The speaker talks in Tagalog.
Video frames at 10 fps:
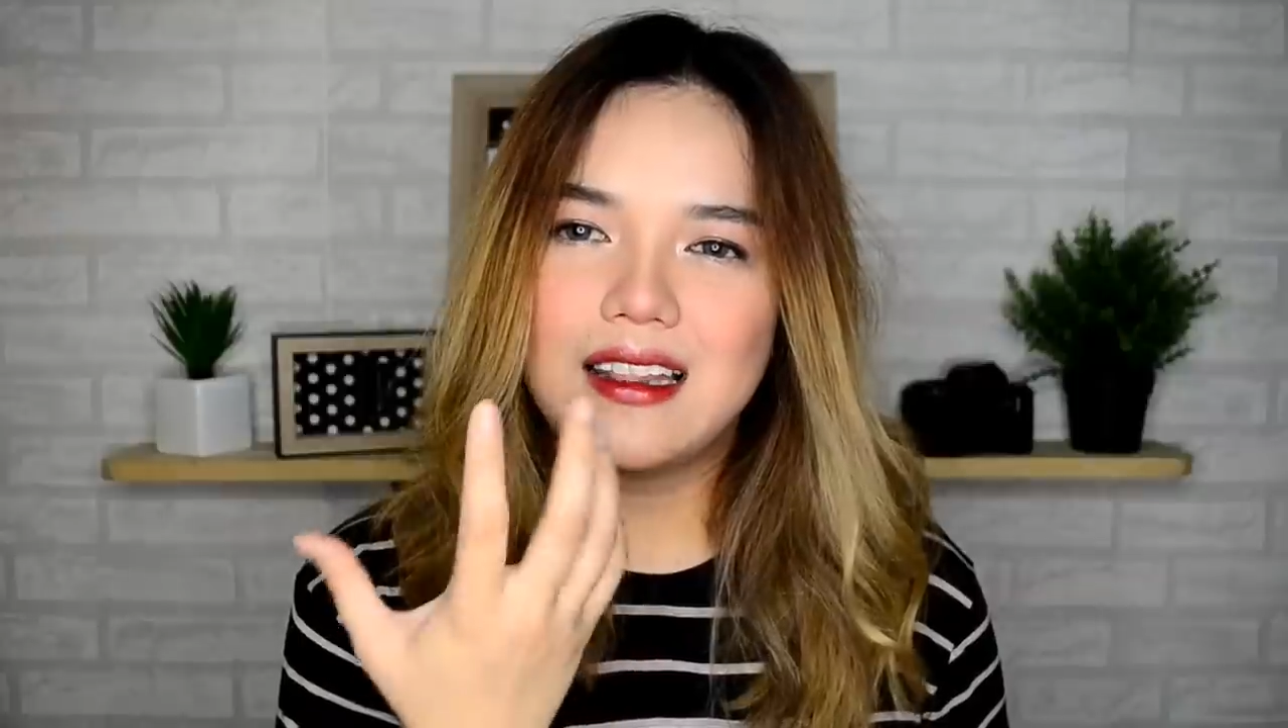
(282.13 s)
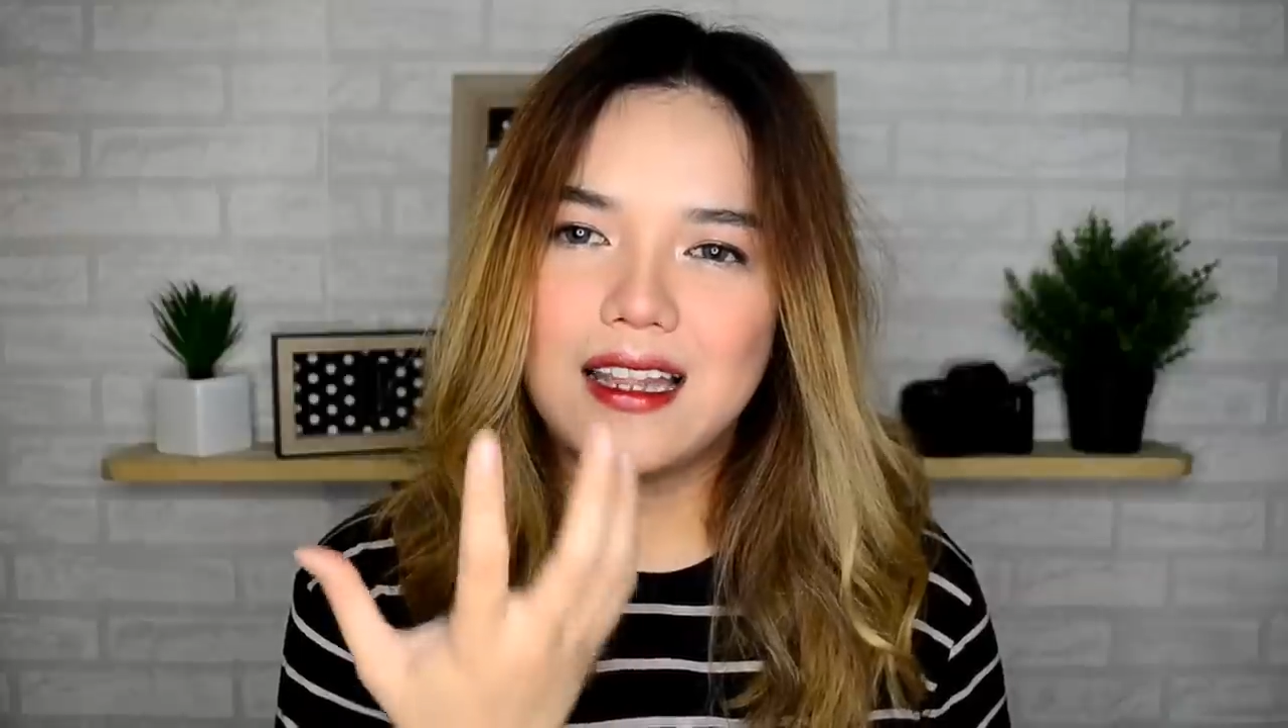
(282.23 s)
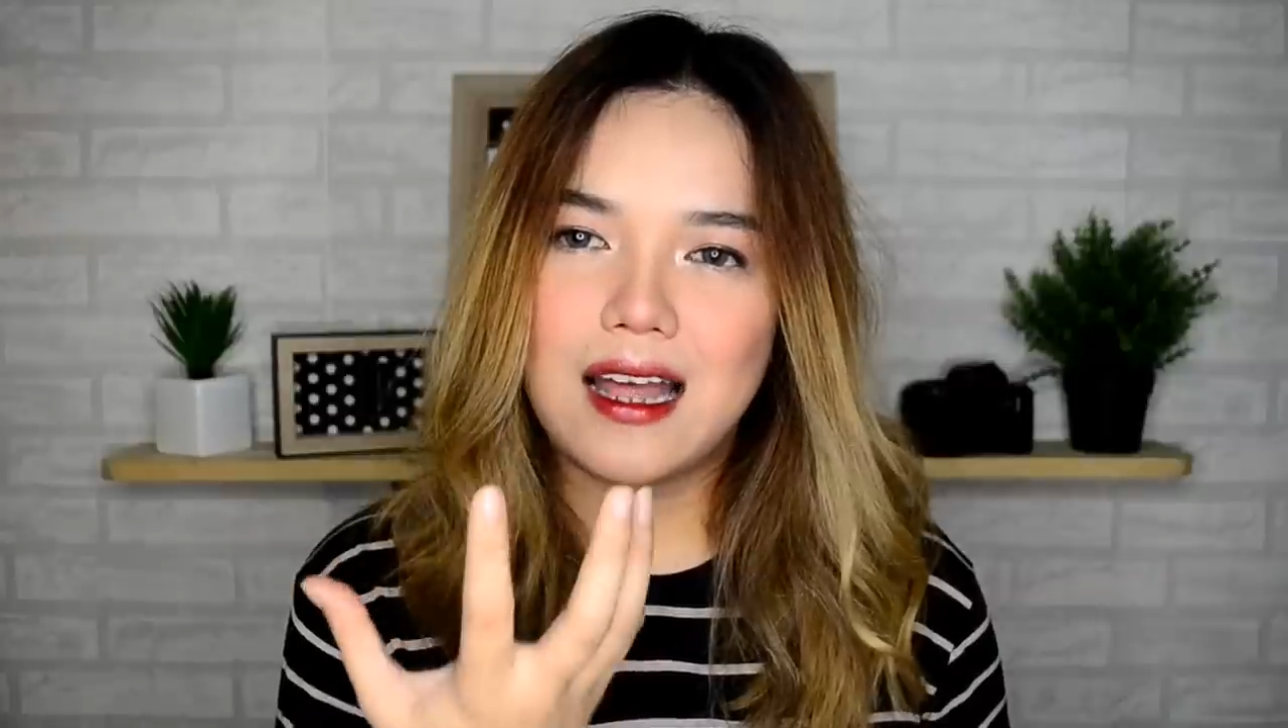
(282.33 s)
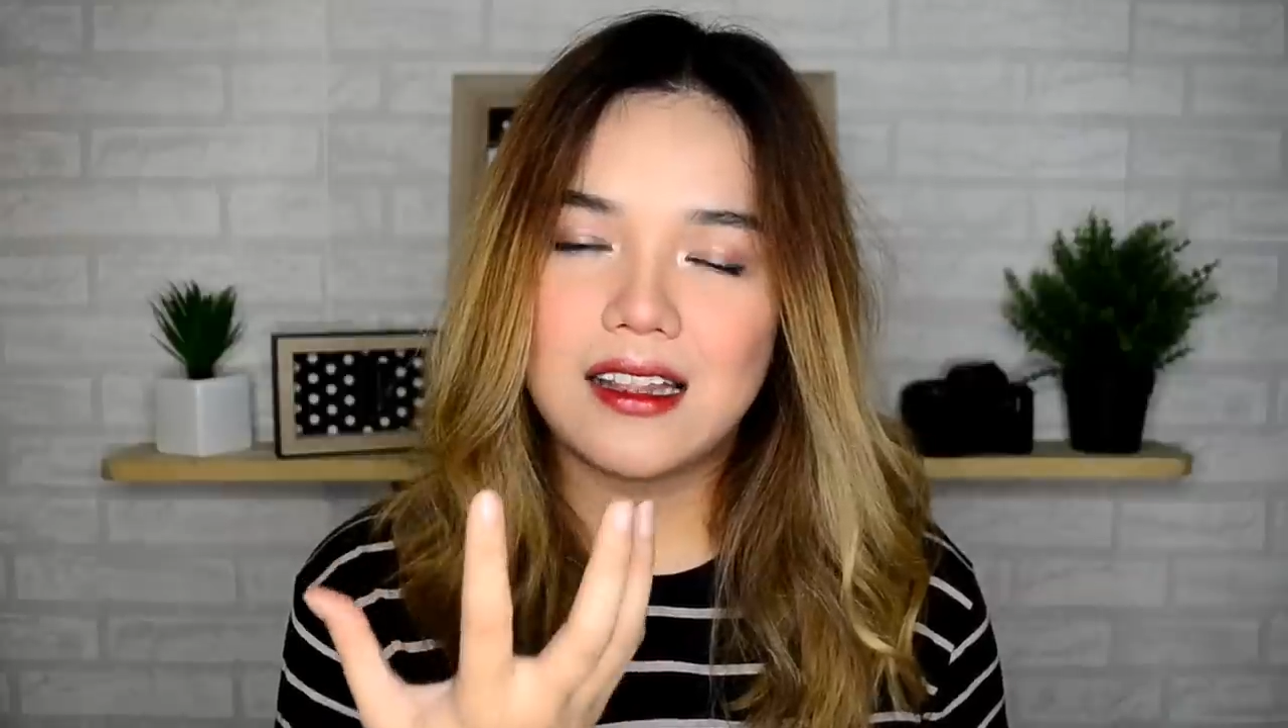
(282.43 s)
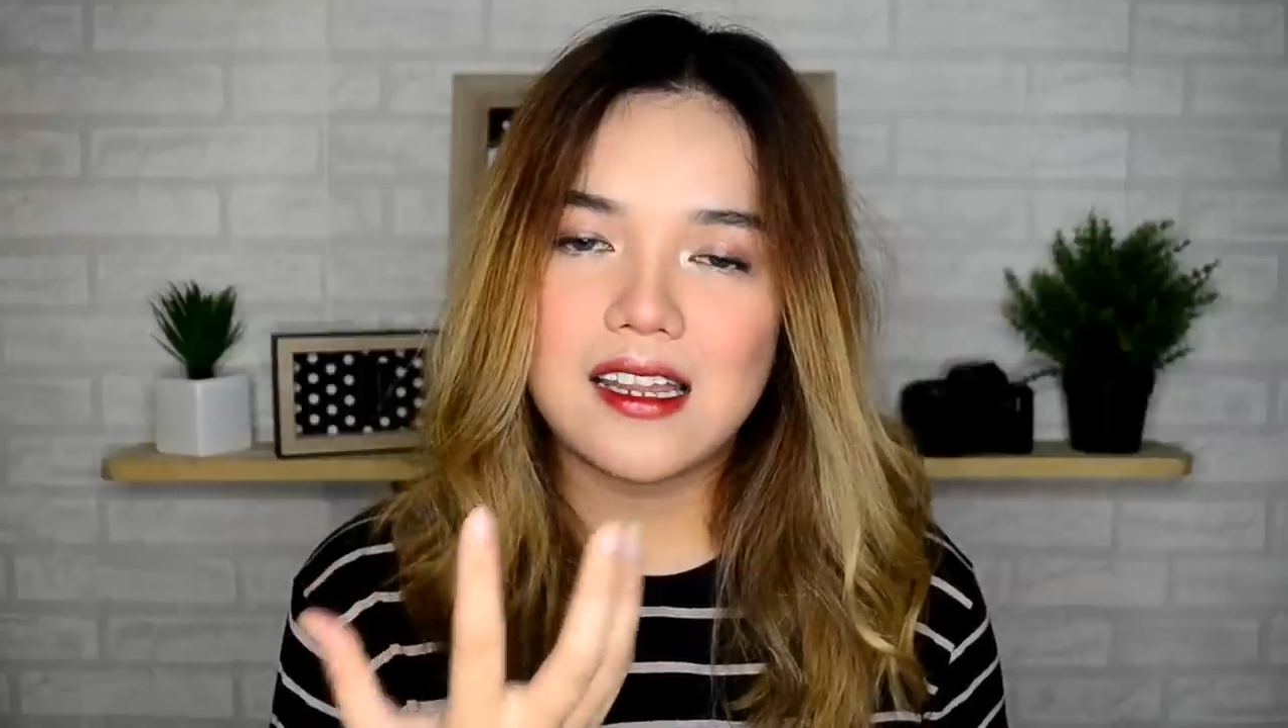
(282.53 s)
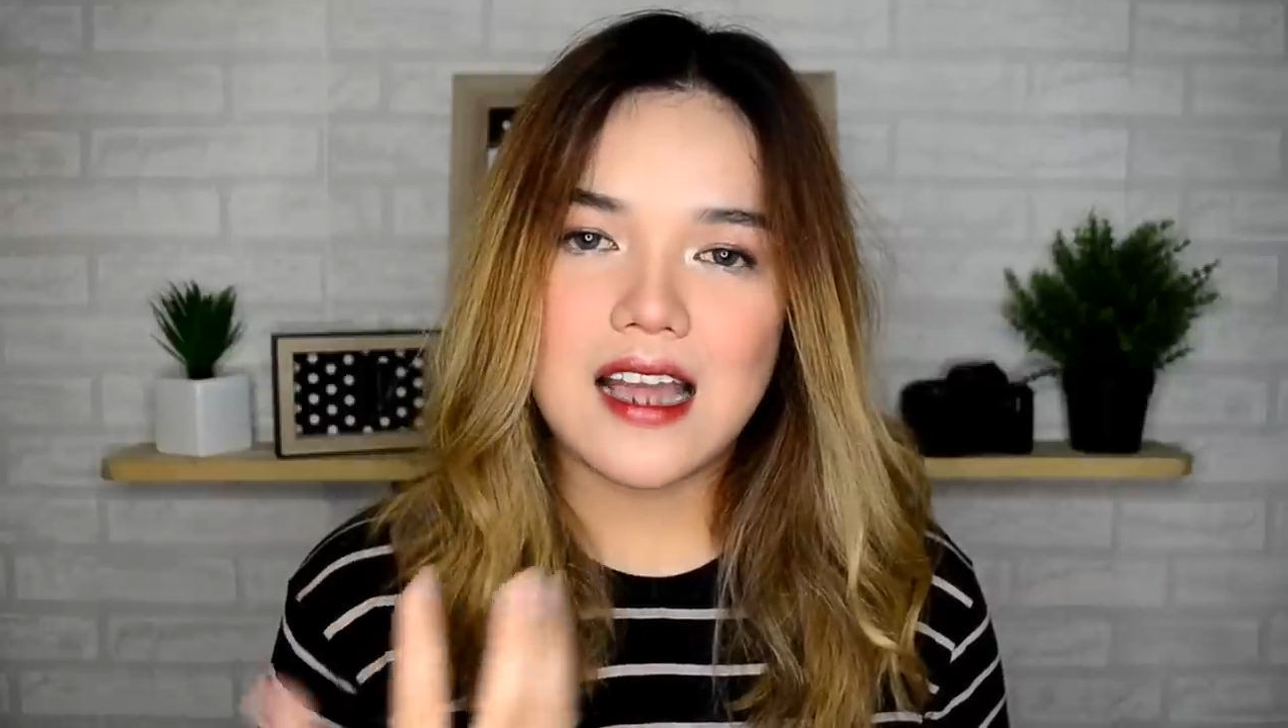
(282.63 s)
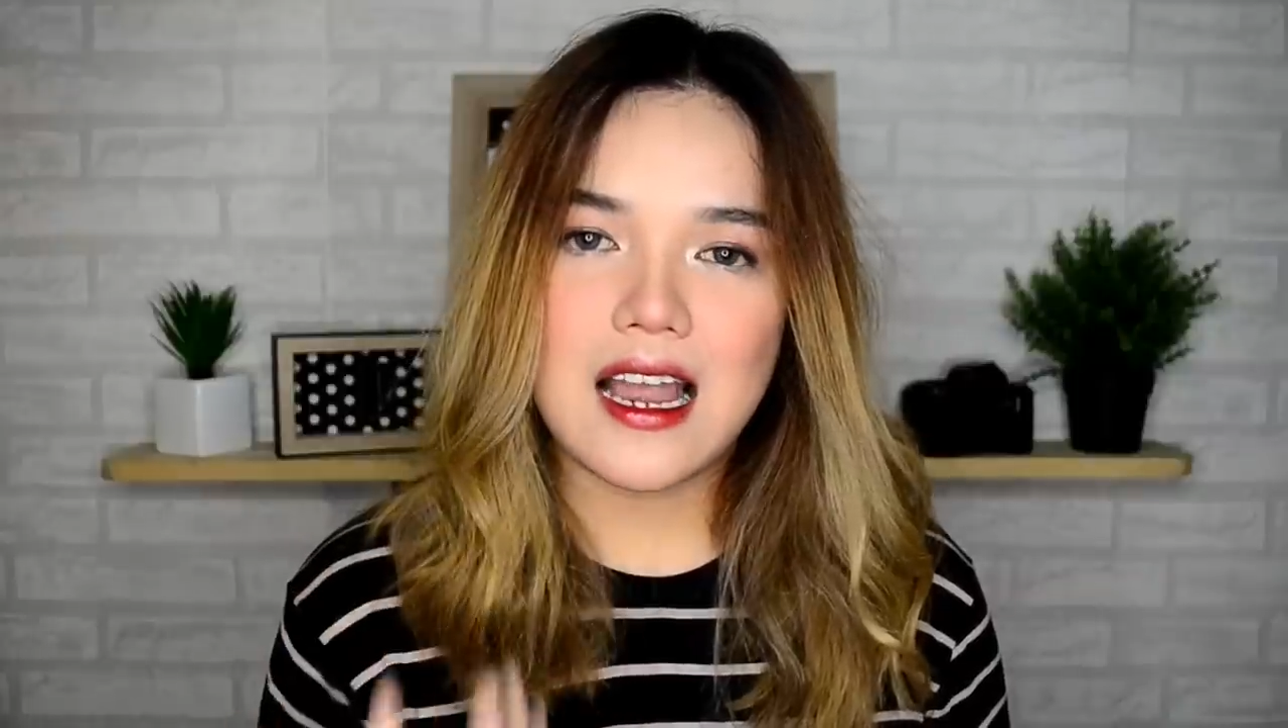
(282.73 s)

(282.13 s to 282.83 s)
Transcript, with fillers: hindi natin